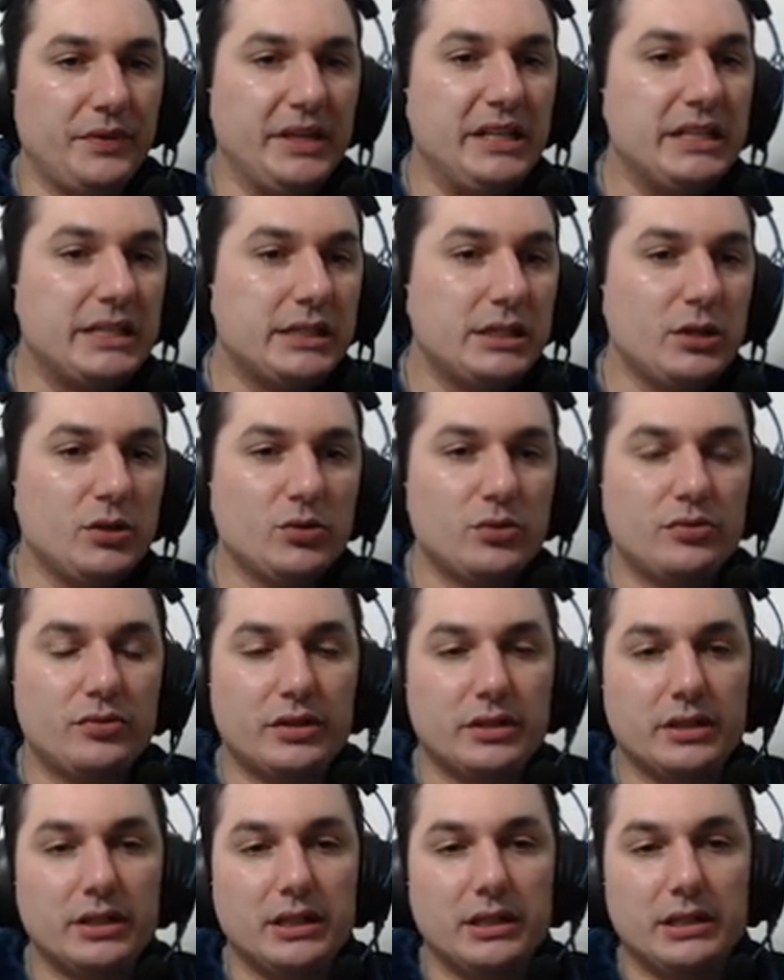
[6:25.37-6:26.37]
em
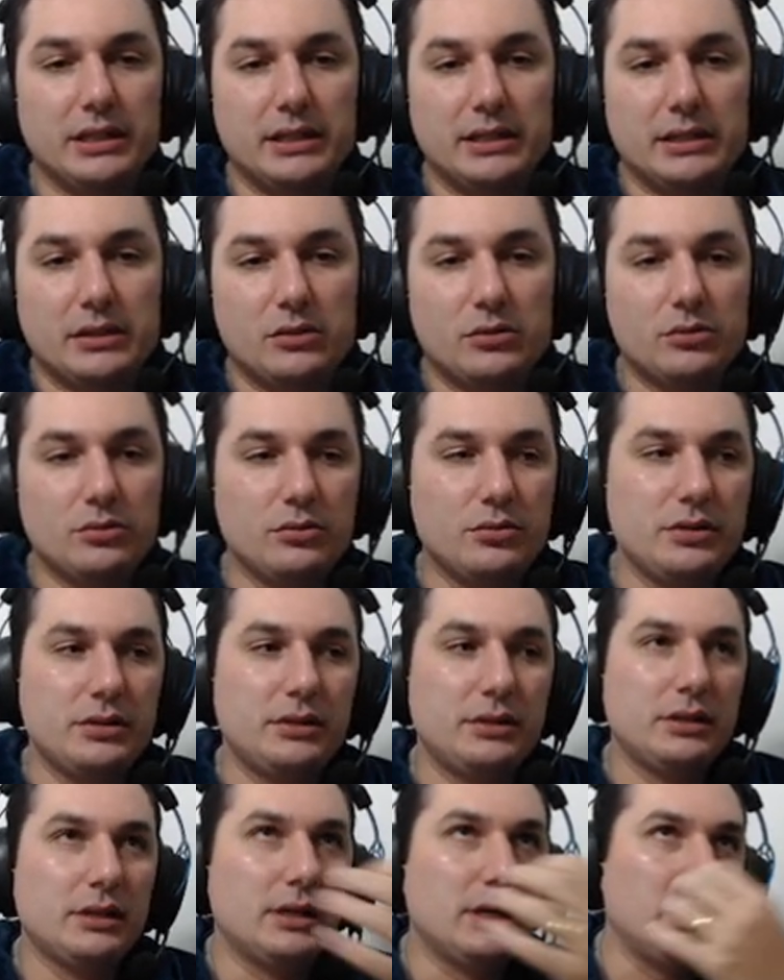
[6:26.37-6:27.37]
silver
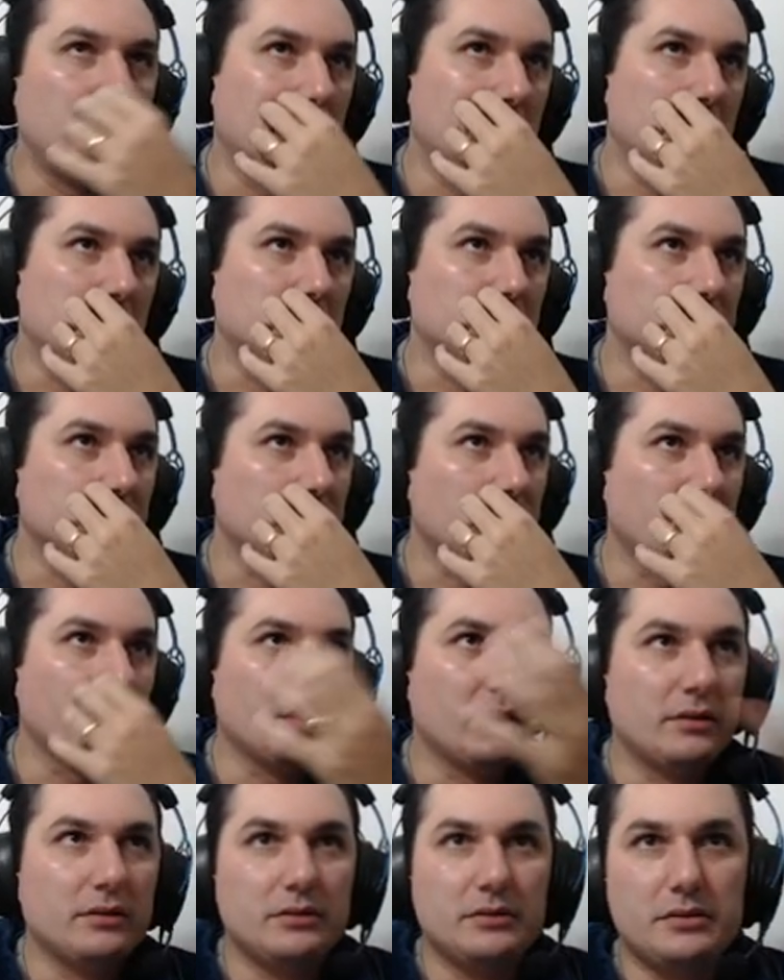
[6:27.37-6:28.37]
custa
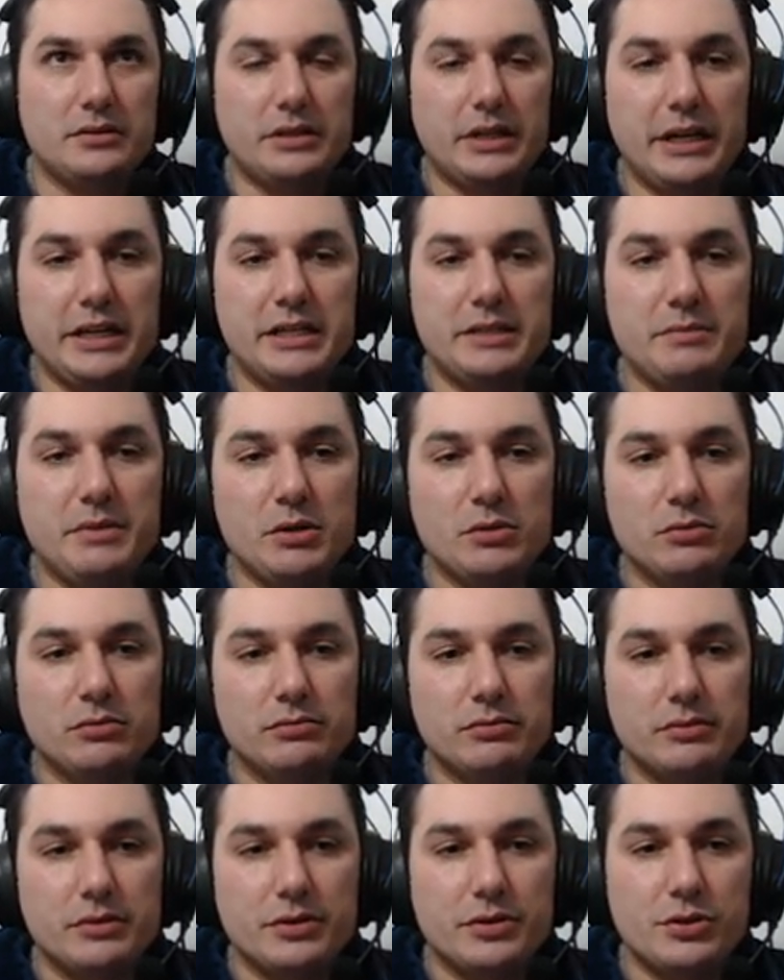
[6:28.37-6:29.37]
3 mil.
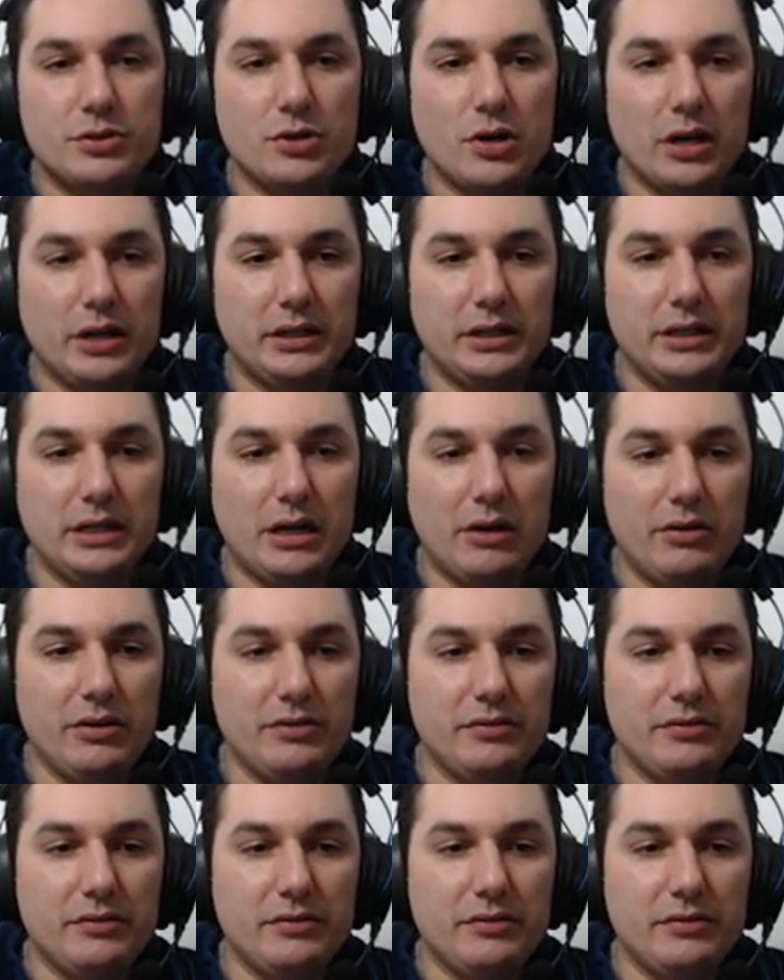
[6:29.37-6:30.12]
Só que ao